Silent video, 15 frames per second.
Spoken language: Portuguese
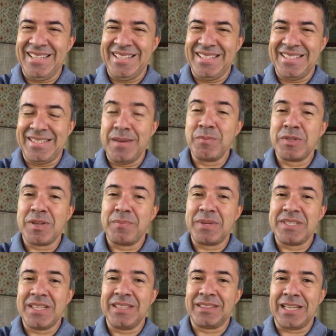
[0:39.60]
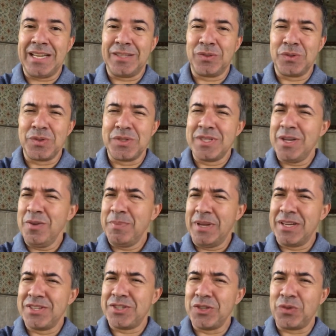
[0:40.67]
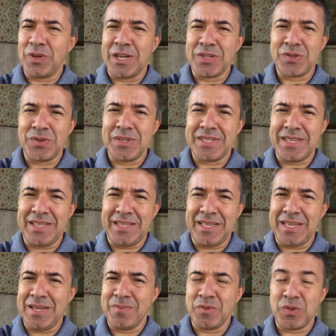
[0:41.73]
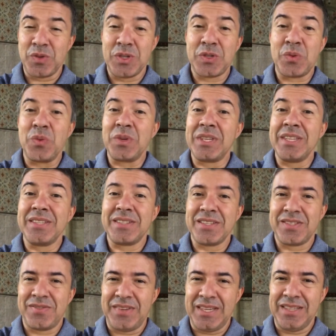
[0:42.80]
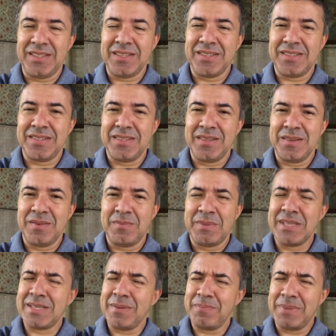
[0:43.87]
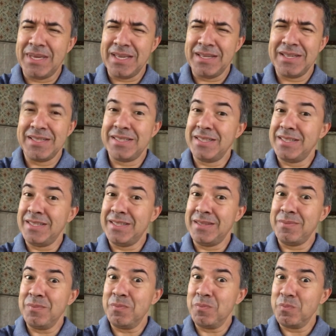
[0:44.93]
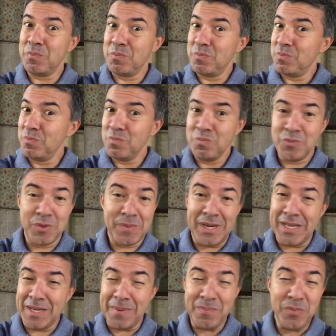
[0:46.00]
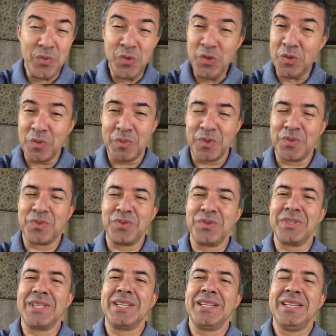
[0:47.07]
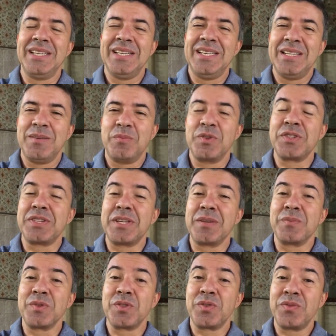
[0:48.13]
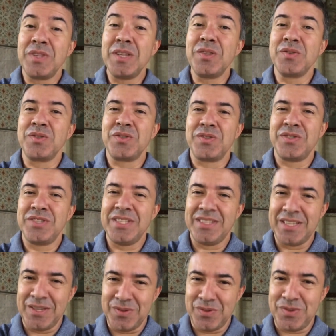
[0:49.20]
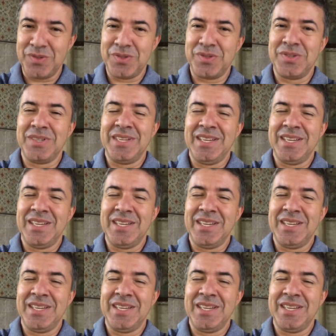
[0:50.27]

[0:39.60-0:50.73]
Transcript: Sermos apresentados não pelas titulações que temos ou as conquistas feitas, mas apenas e de maneira muito profunda por sermos filhos de Deus.